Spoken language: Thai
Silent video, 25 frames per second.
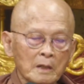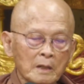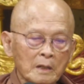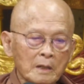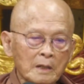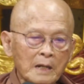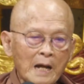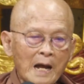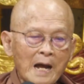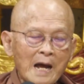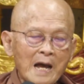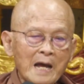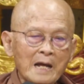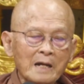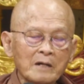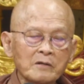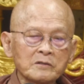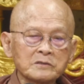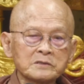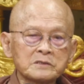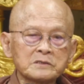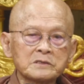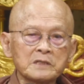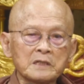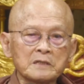กายก็
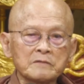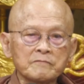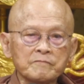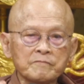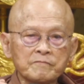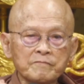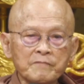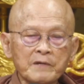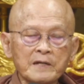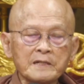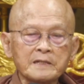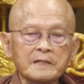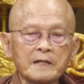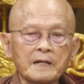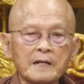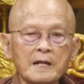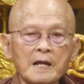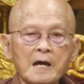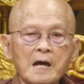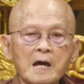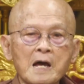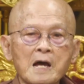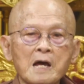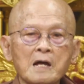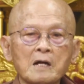จิต เวท
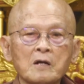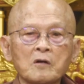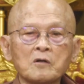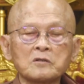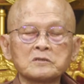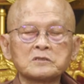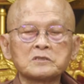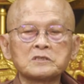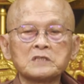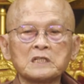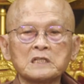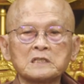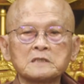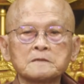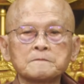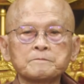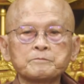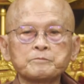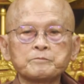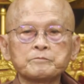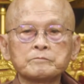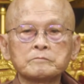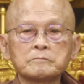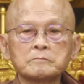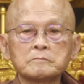นา ก็จิต
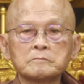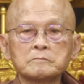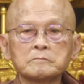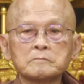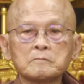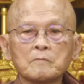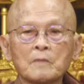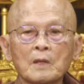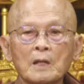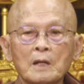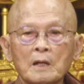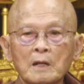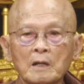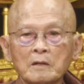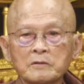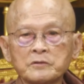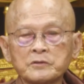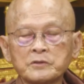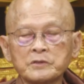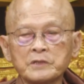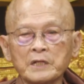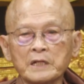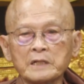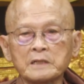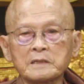แล้ว
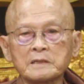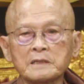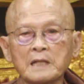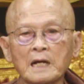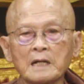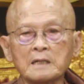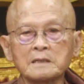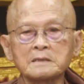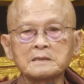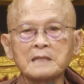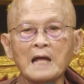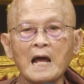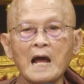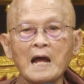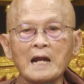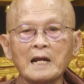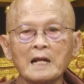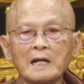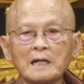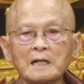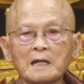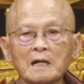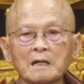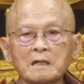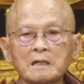จิตต่าง ๆ นั้
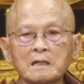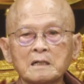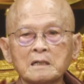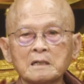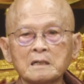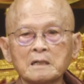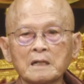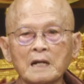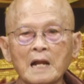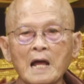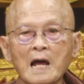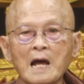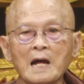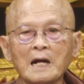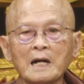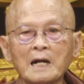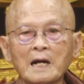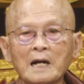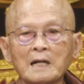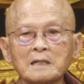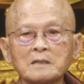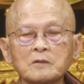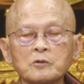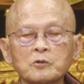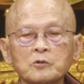นก็คือราคะ
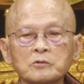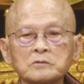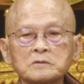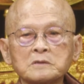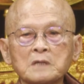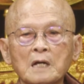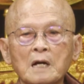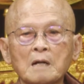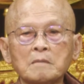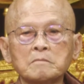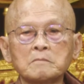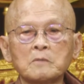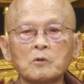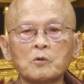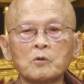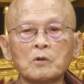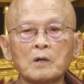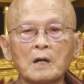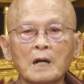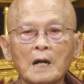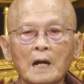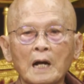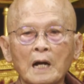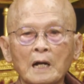โทสะโมหะ